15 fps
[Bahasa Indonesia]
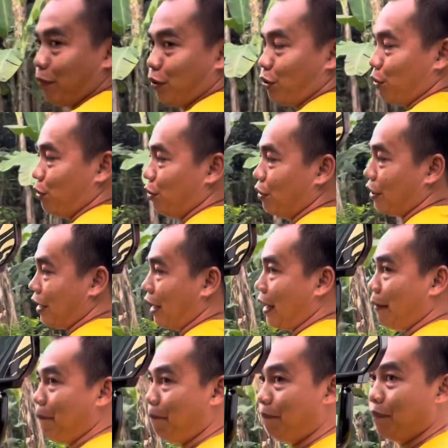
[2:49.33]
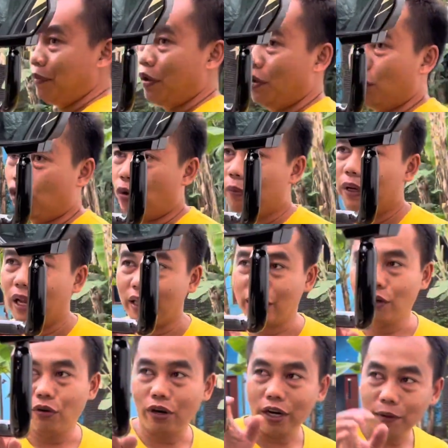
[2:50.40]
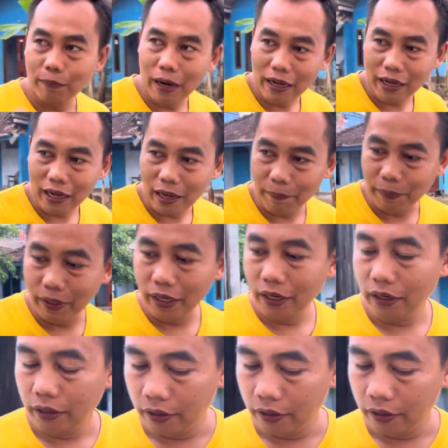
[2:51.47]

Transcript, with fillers: bosku, krem kombinasi oranye belakang kabin.